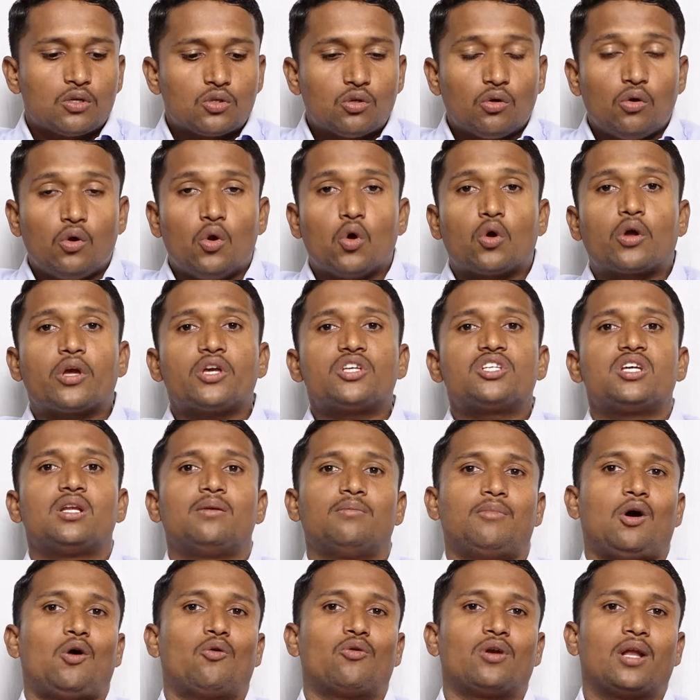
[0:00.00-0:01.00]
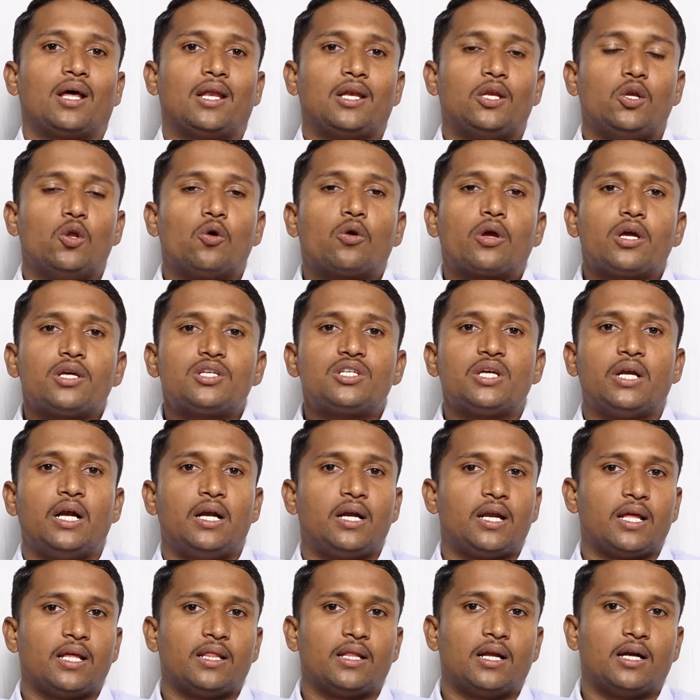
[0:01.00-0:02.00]
సో లొకేషన్ బాగుండాలి లొకేషన్
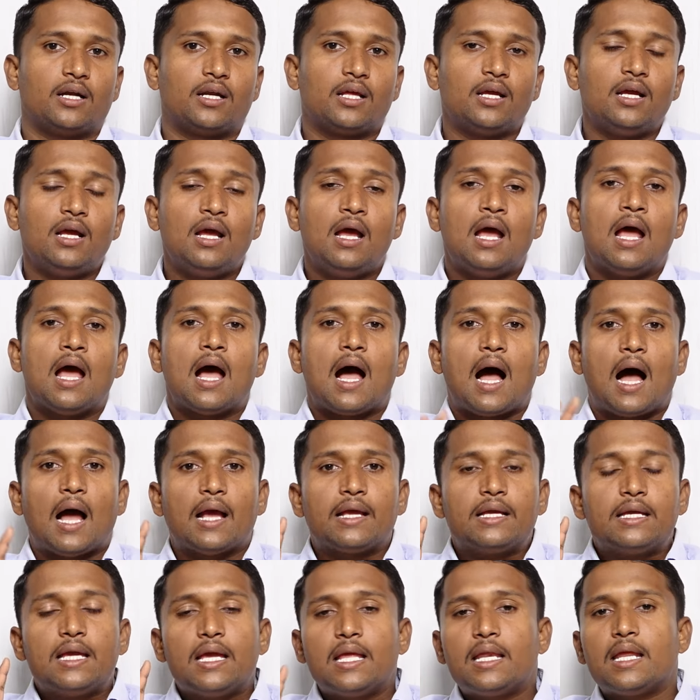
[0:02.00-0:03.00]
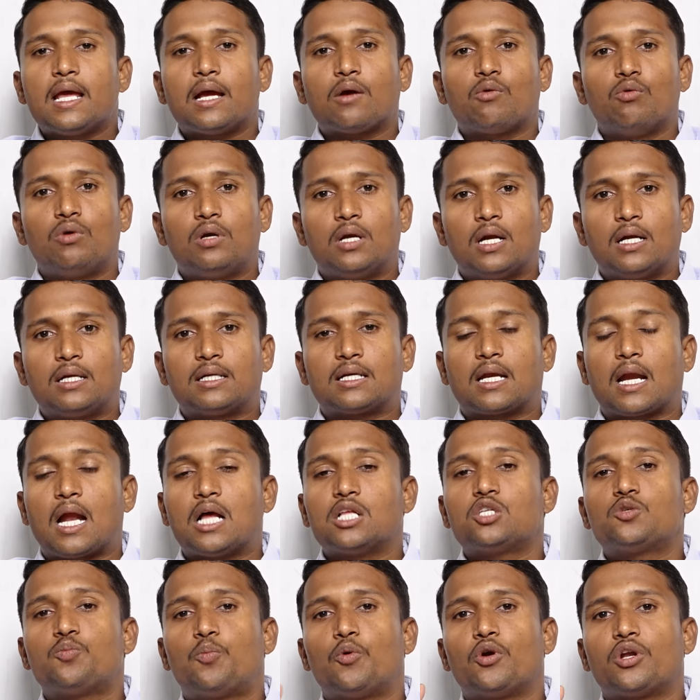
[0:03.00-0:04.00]
అంటే ఏంటంటే ఆ ఏరియాకున్న
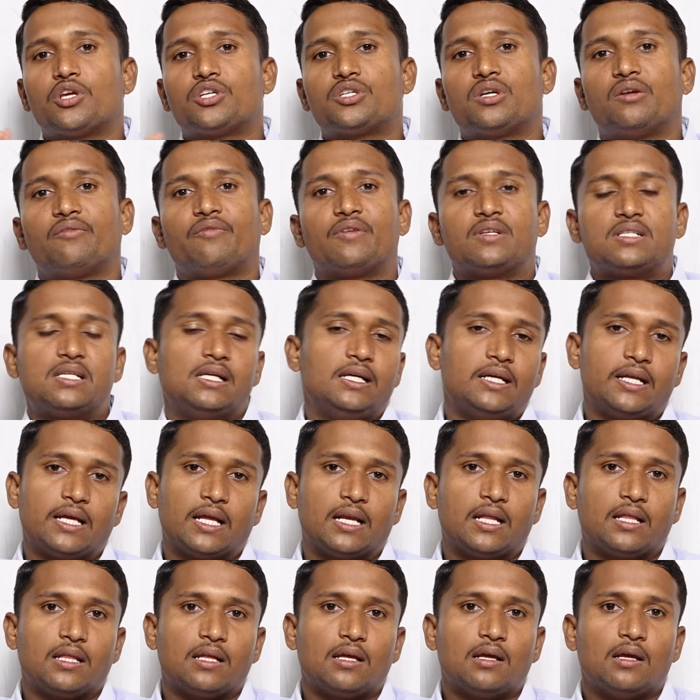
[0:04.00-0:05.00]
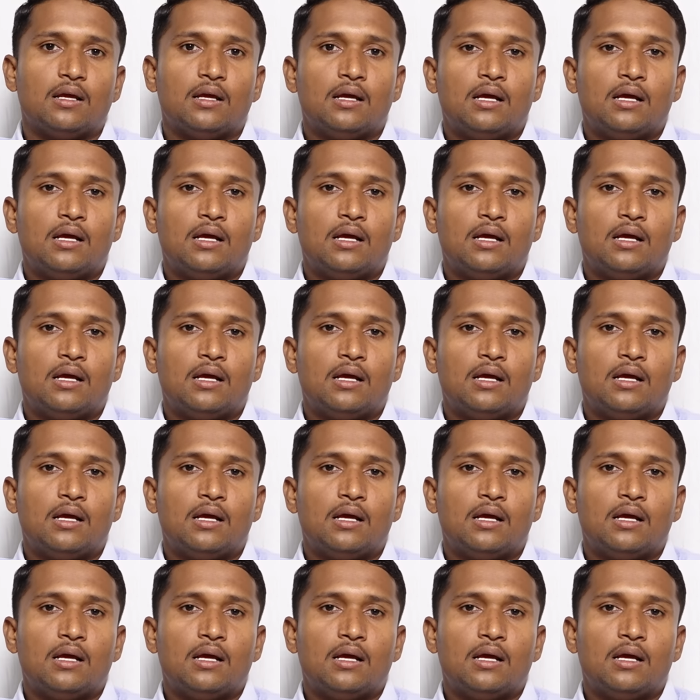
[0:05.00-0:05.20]
ట్రాన్స్పోర్టేషన్ ఫెసిలిటీ అనేది